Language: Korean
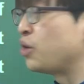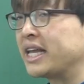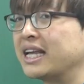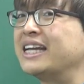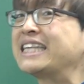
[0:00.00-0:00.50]

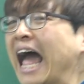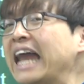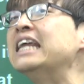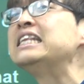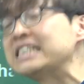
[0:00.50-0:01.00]
trait
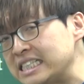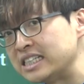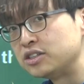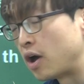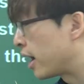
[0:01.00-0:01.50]
다른
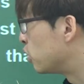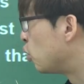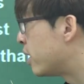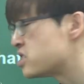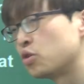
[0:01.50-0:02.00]
특징은요. 아까
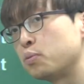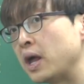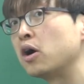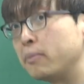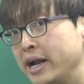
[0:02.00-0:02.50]
노란색으로
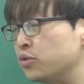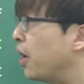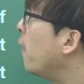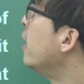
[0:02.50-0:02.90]
변한 거 말고요.